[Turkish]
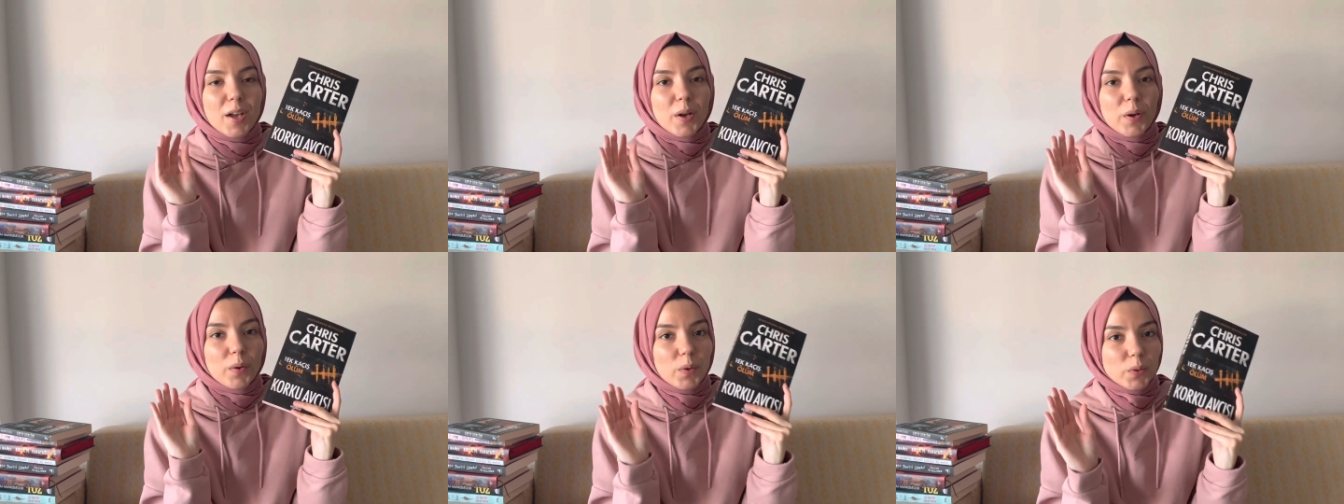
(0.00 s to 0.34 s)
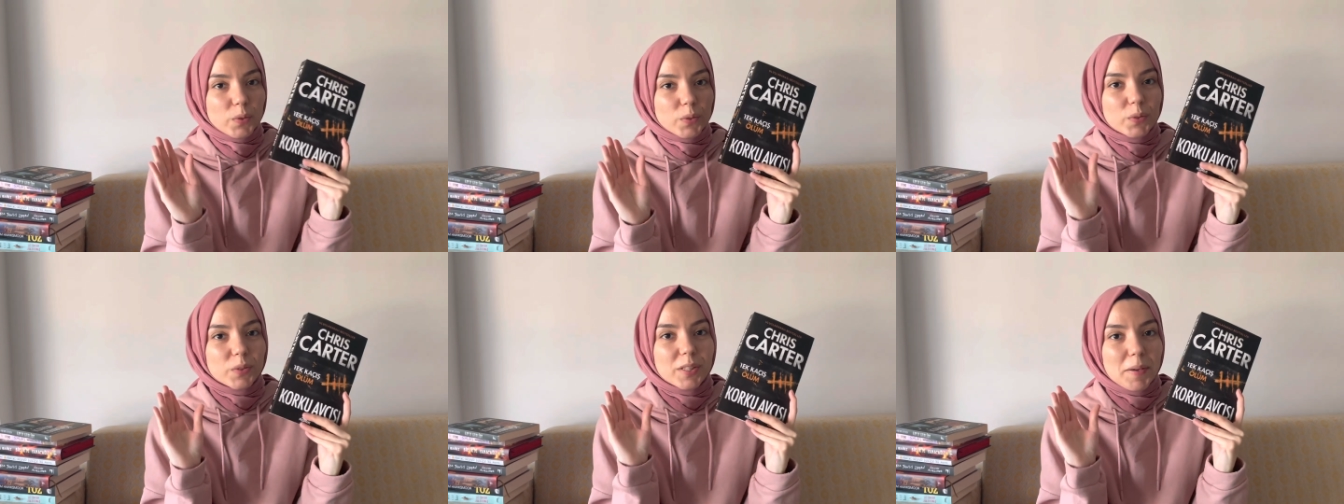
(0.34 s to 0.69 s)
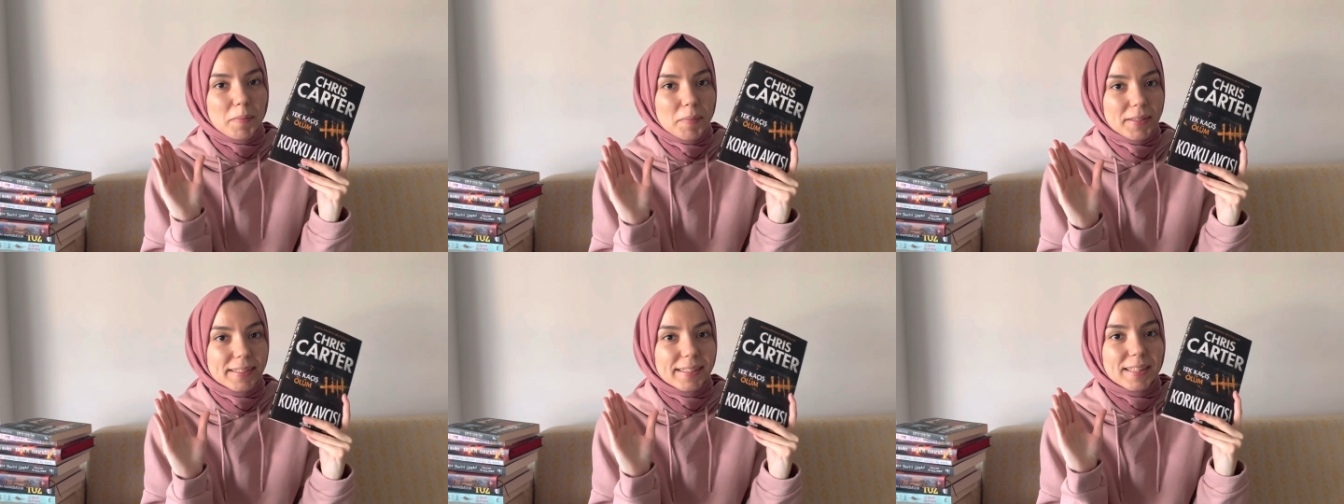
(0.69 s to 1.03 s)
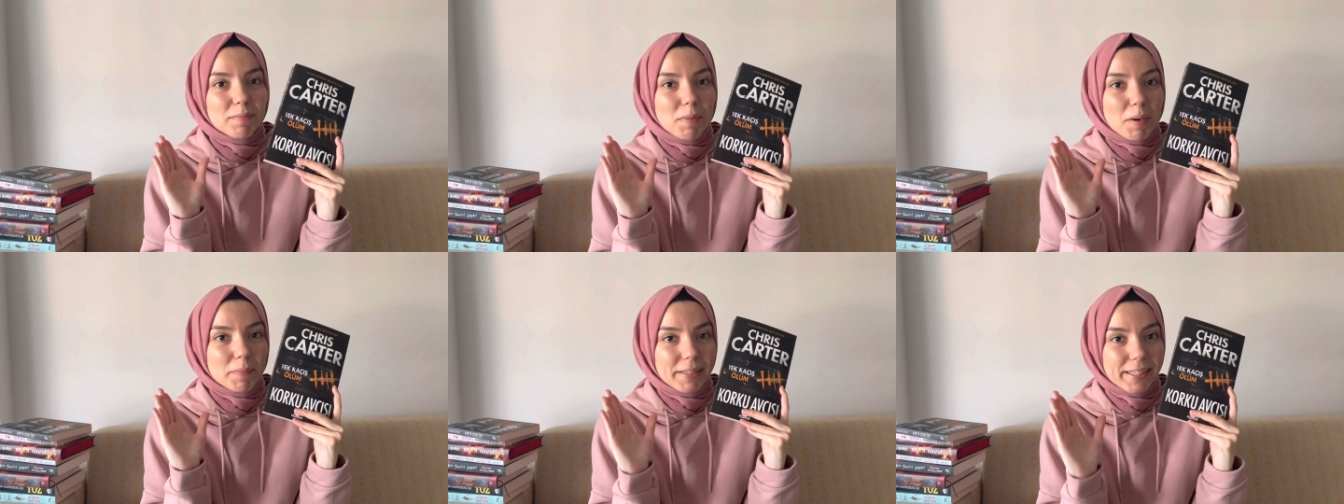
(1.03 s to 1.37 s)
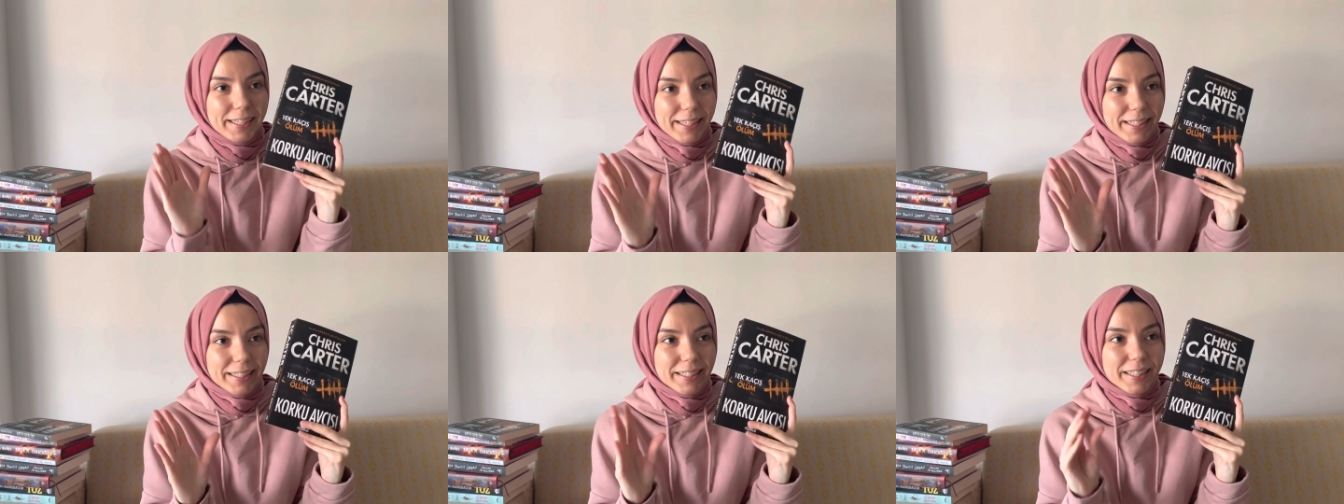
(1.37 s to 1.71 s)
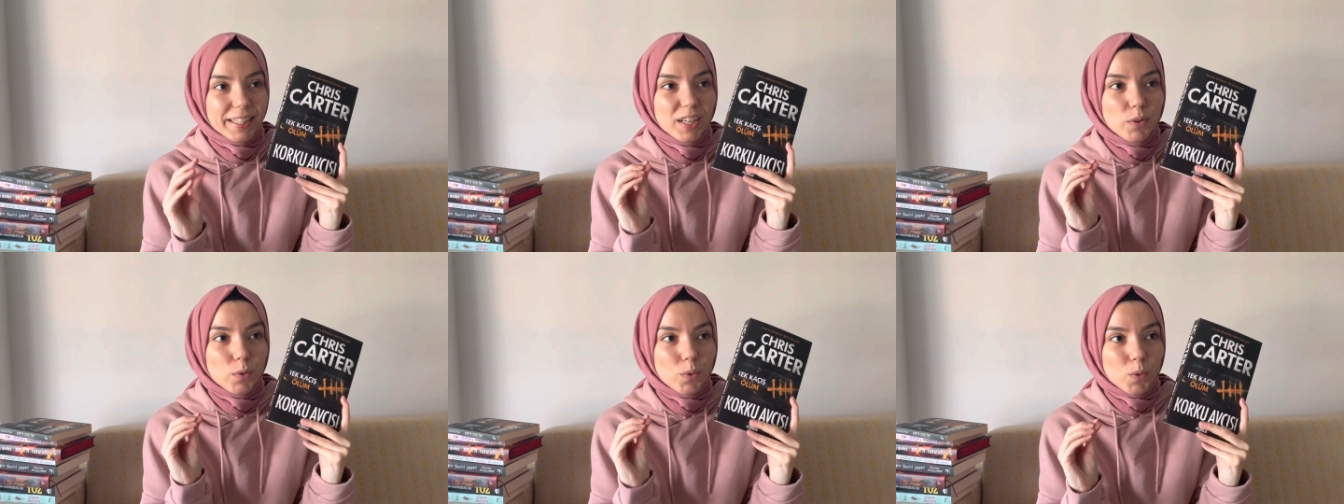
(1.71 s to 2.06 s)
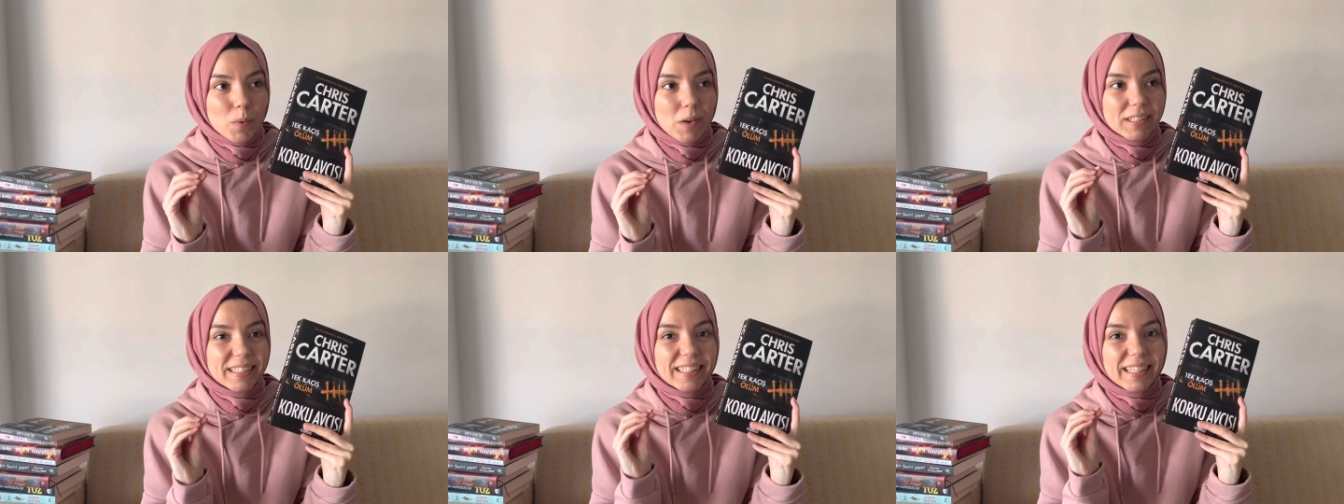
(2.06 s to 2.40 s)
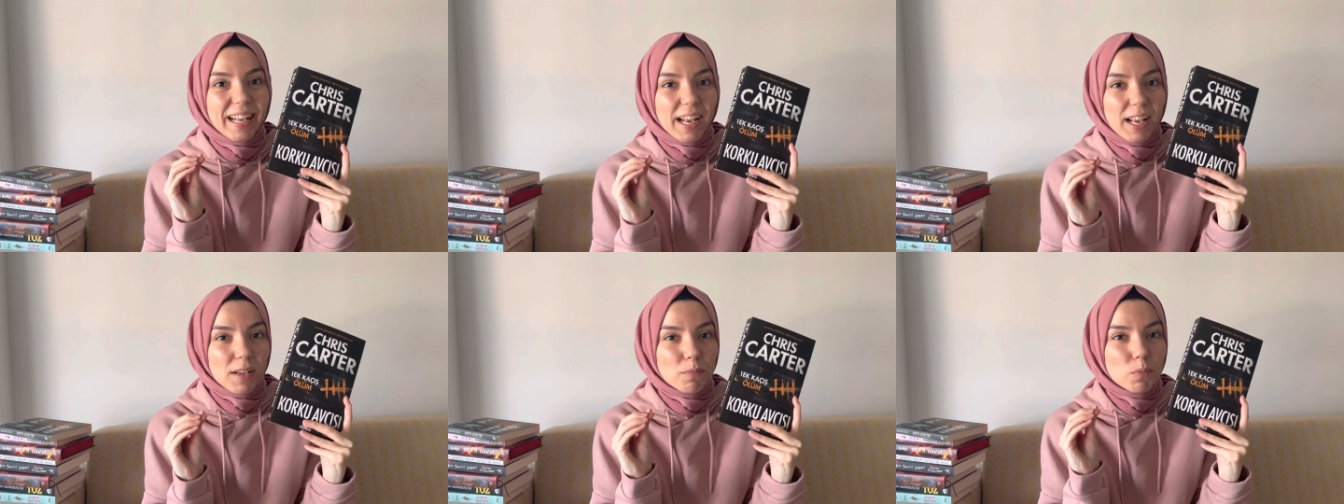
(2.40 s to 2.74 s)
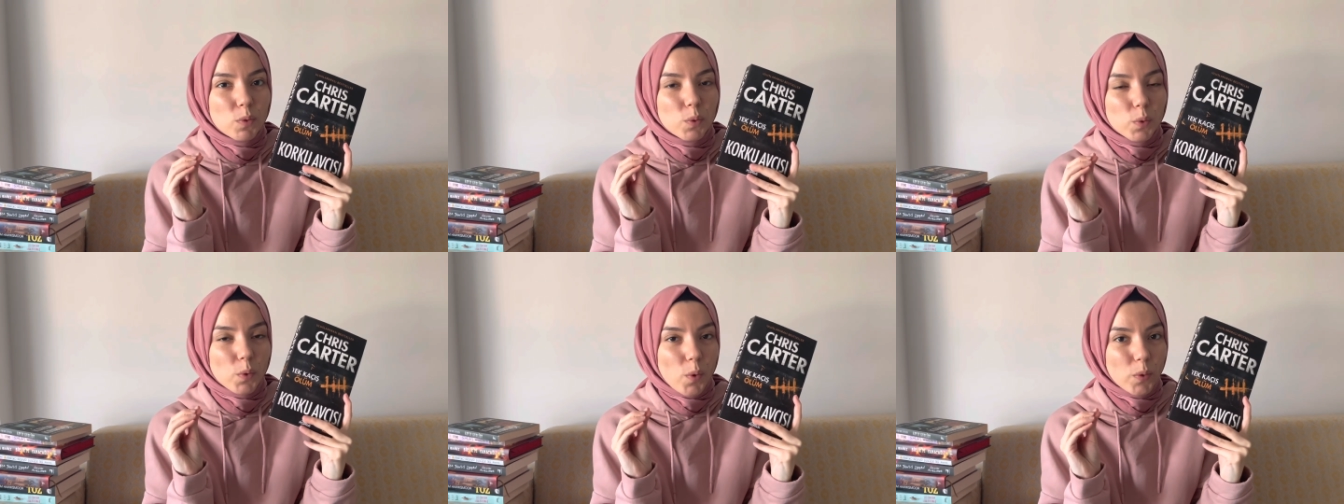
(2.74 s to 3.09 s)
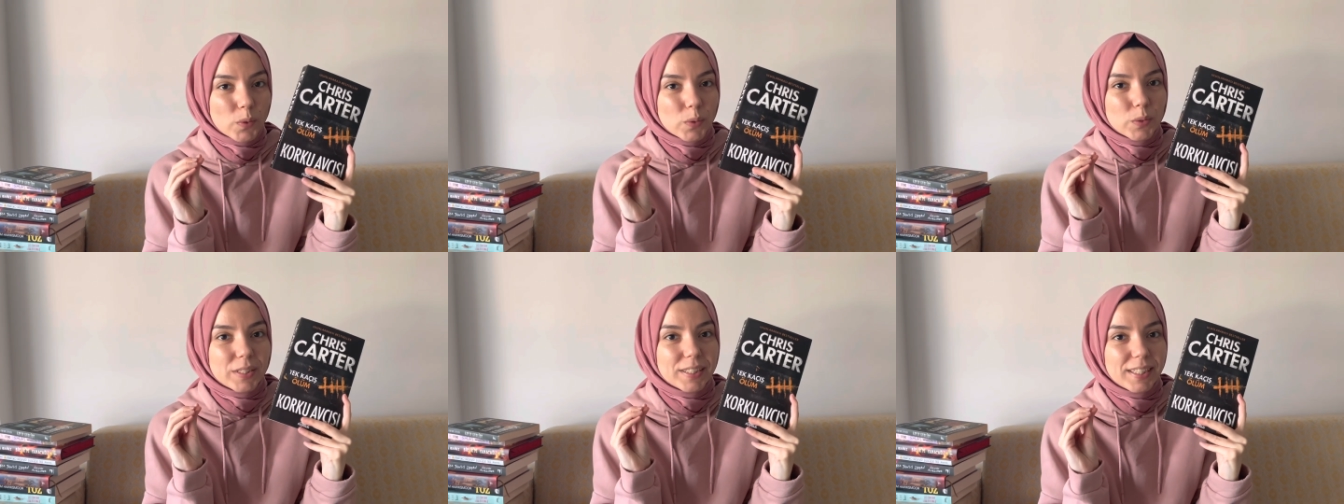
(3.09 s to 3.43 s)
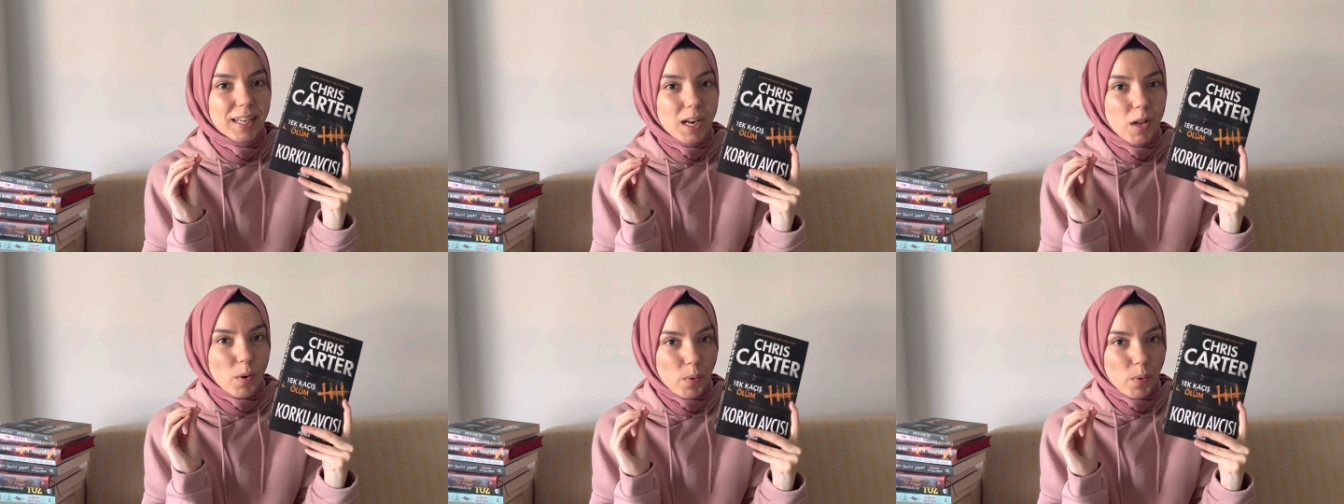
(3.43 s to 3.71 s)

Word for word: Konusundan bahsetmem gerekirse kurbanlarını en büyük korkularıyla